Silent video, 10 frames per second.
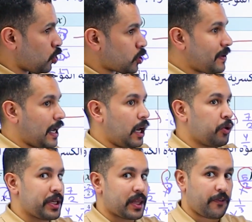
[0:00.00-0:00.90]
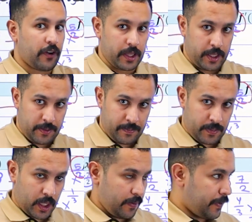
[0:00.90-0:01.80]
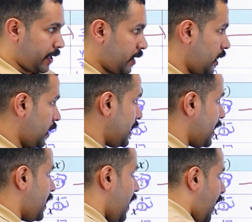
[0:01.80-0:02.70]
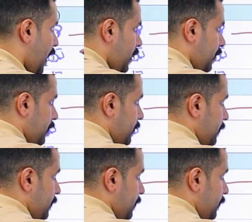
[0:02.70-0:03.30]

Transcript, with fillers: وحط محله جذر فاضي كيف يعني يعني هاي